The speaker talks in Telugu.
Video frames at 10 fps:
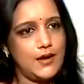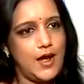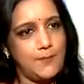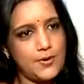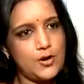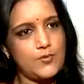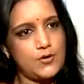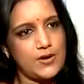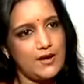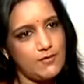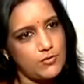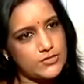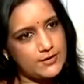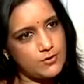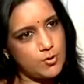అప్పట్లో మీకు కేవలం
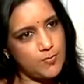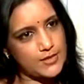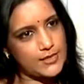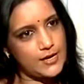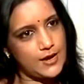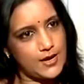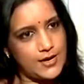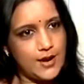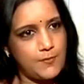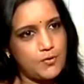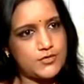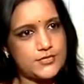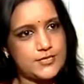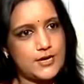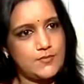జీవనోపాధి అని అప్రోచ్
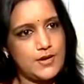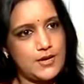చేశారా మీ